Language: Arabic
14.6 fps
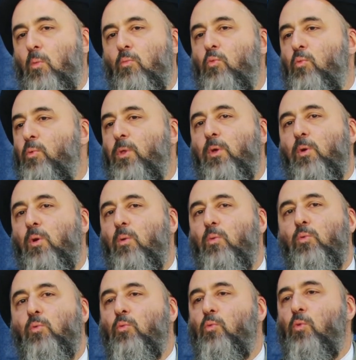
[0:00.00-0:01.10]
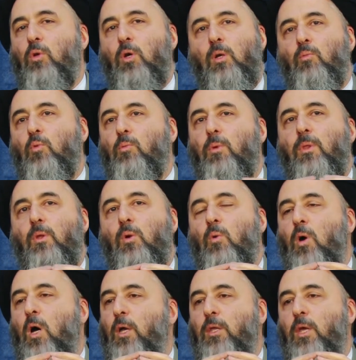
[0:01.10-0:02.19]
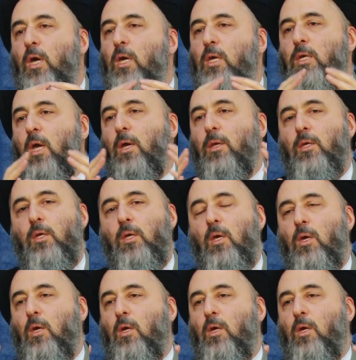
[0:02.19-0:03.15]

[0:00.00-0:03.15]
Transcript: مو بالضرورة تقول يعني مو بالضرورة واحد هي يعني